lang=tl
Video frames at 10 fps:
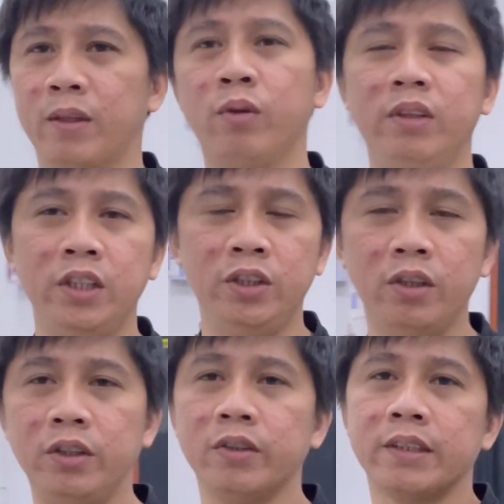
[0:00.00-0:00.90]

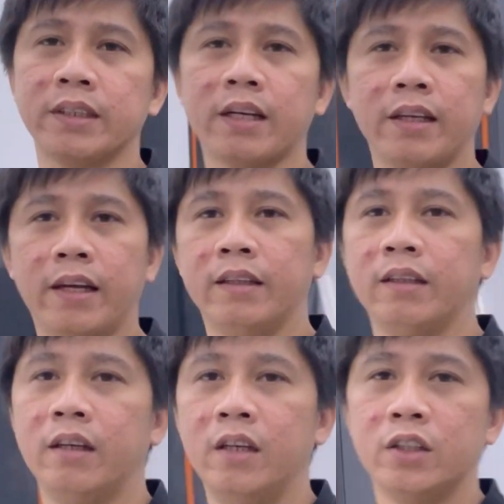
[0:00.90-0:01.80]
kondisyon yung sasakyan.
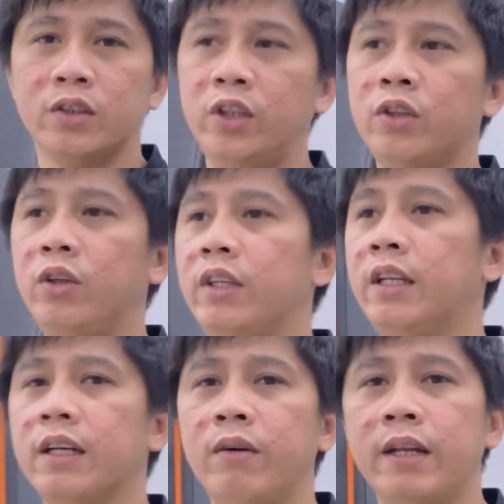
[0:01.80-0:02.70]
So ito yung
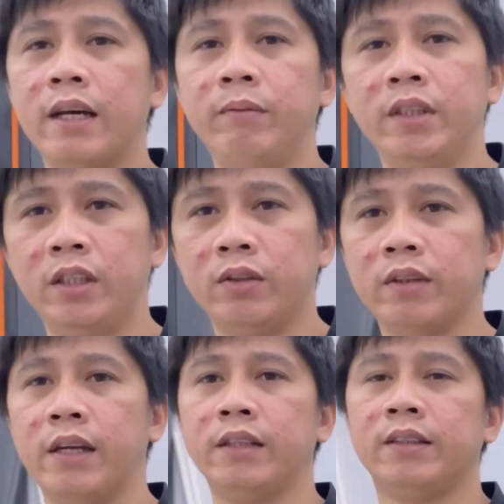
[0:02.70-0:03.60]
ginagawa namin dito
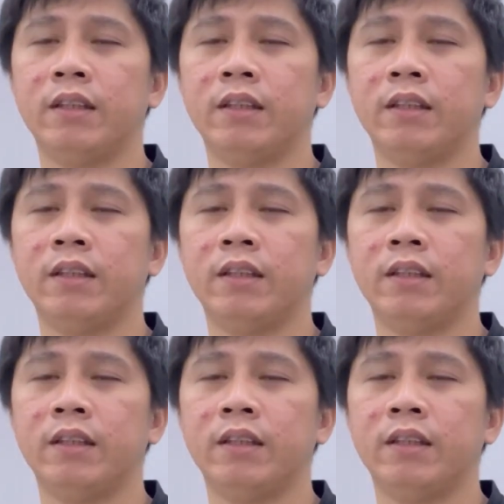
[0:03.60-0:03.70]
guys.